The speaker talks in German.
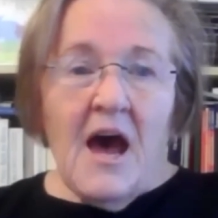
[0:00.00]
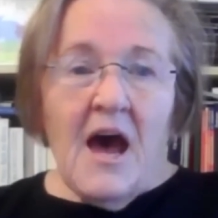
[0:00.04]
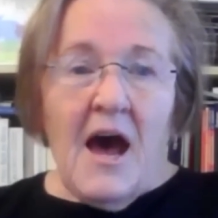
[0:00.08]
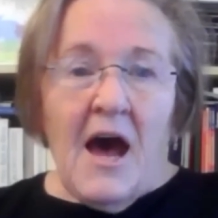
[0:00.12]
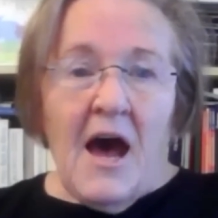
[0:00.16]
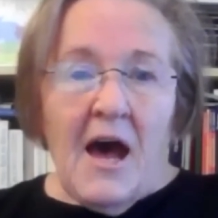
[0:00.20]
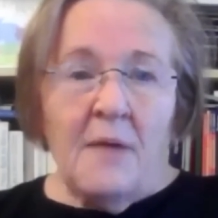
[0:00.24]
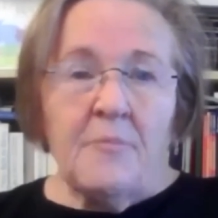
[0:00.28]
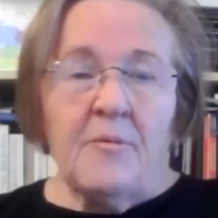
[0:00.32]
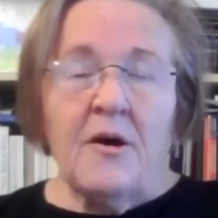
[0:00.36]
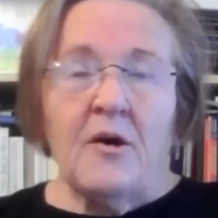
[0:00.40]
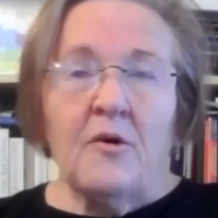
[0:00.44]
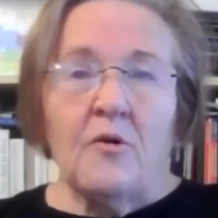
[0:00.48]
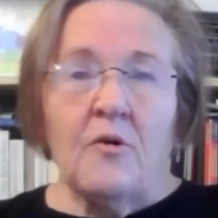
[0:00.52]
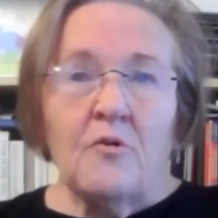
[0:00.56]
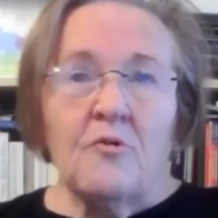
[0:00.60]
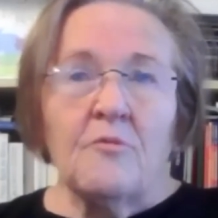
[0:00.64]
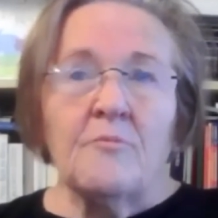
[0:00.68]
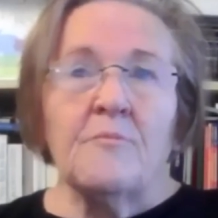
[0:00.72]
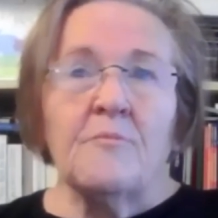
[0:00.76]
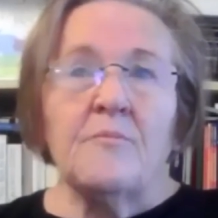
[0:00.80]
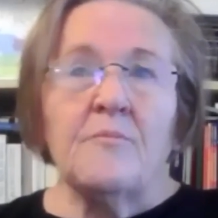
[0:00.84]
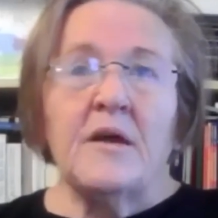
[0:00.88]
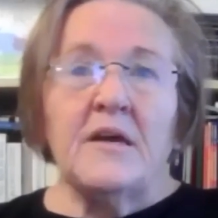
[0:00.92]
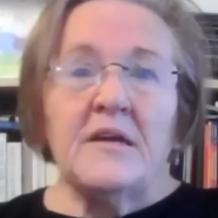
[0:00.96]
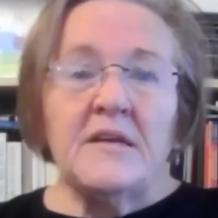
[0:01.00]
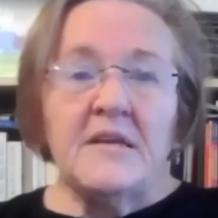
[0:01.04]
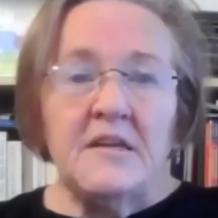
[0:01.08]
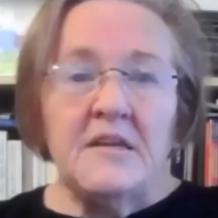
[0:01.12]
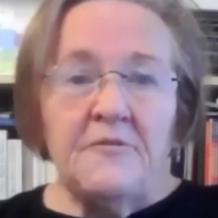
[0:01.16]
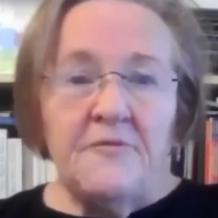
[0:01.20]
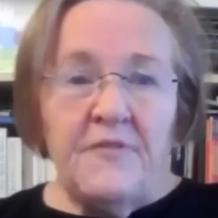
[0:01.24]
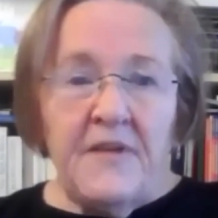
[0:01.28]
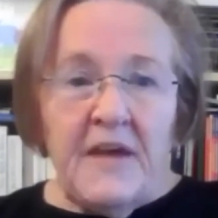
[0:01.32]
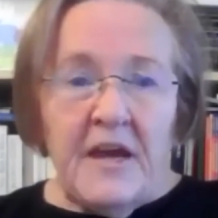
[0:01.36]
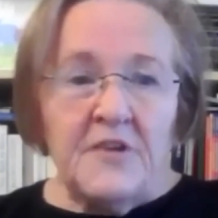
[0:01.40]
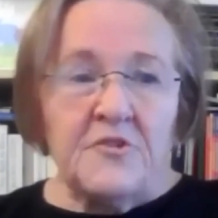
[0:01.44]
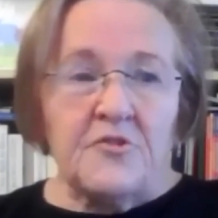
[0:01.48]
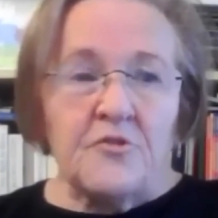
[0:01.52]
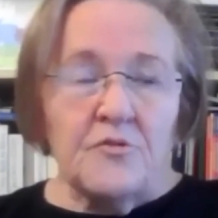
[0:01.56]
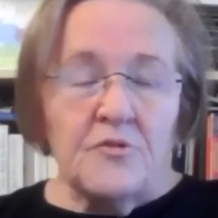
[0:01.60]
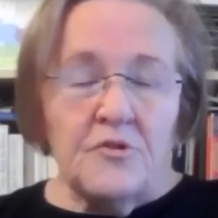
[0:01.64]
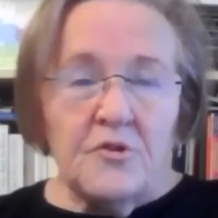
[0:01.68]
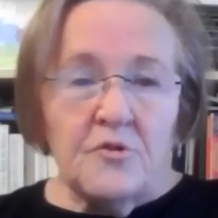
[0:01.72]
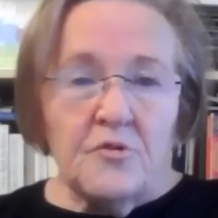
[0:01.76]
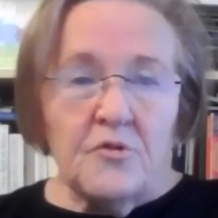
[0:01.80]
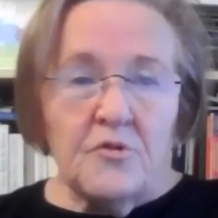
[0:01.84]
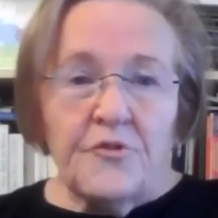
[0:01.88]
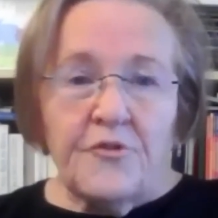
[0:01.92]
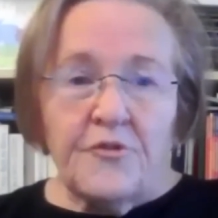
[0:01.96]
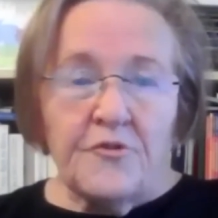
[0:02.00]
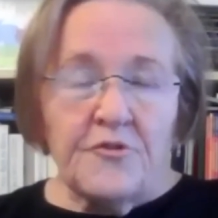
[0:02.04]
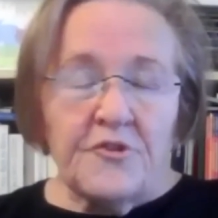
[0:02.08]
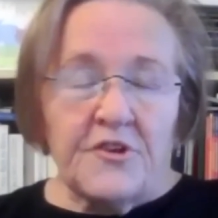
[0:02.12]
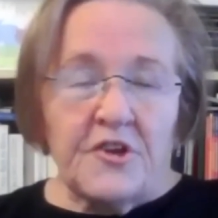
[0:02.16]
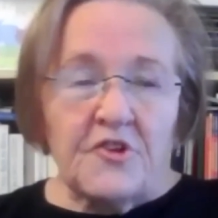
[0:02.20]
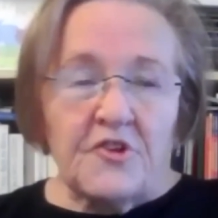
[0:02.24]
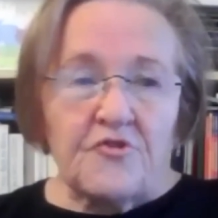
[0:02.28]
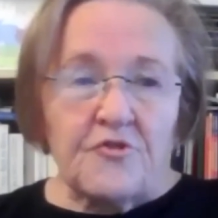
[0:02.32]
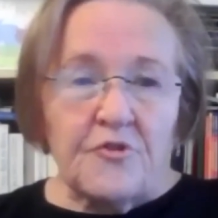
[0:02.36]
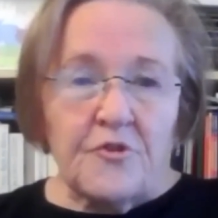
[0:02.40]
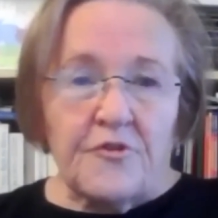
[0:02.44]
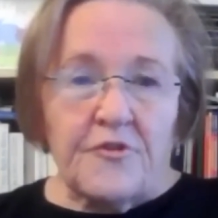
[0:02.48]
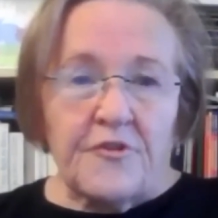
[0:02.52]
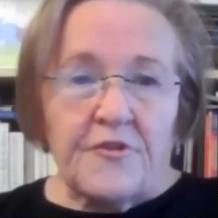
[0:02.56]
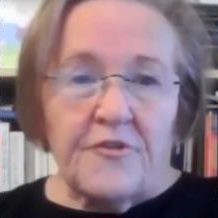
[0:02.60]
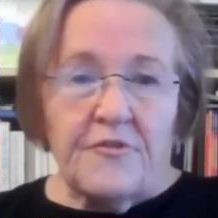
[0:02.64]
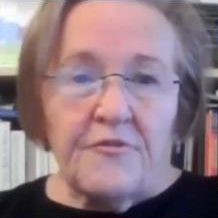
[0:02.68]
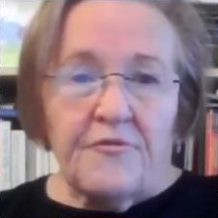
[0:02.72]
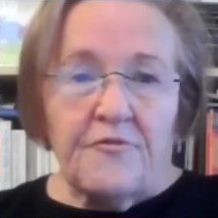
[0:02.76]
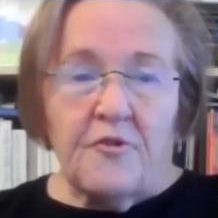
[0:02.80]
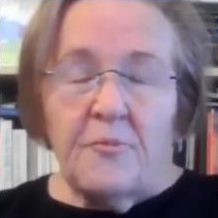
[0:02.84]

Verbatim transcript: aber um die Werteunion zu unterstützen.